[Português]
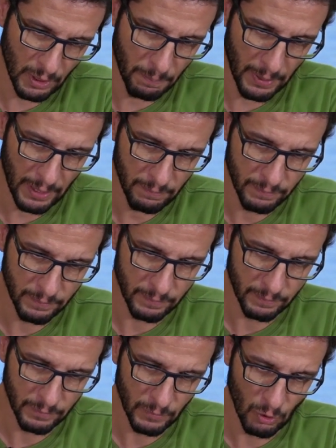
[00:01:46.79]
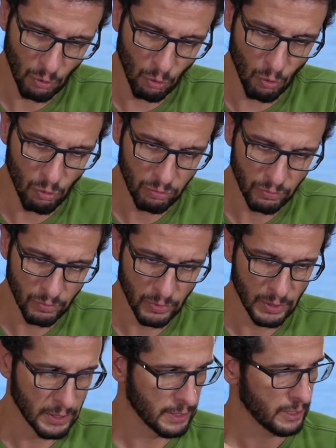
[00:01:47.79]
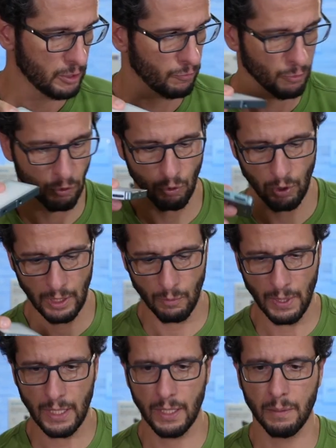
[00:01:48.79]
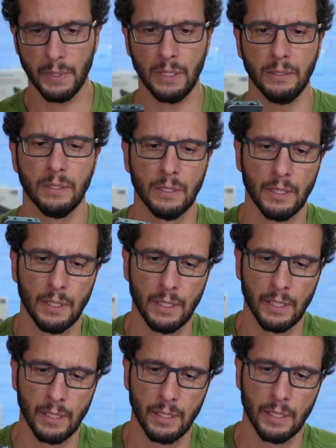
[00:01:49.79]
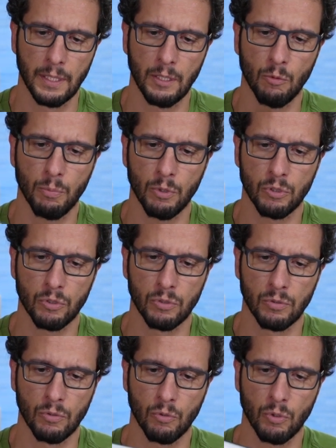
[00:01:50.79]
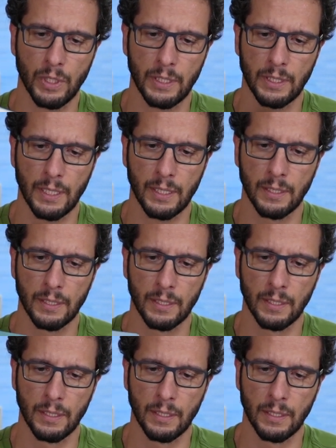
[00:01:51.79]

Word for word: tripé ou se eu for colocar uma câmera, eu posso conectar